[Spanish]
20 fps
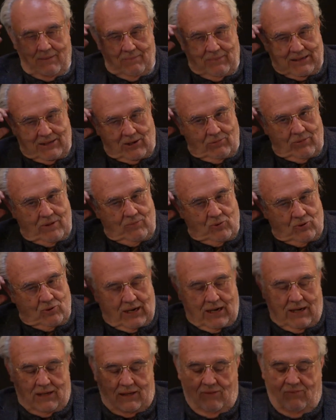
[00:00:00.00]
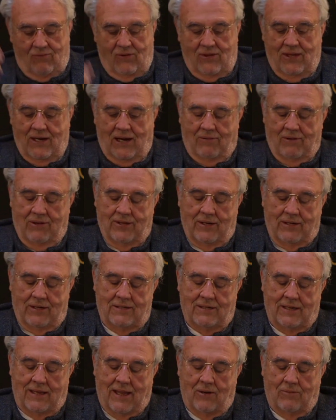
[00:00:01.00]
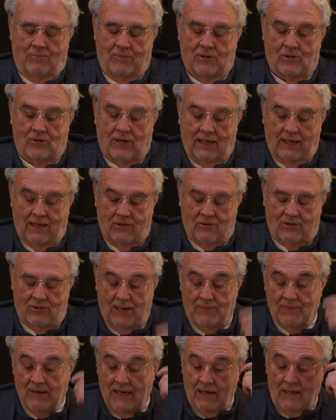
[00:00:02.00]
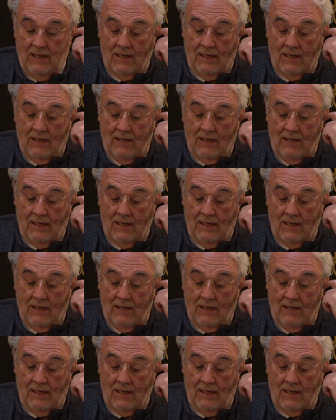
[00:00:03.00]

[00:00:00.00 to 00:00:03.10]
pasa lo mismo, o sea, es difícil a veces diseñar un personaje, o sea,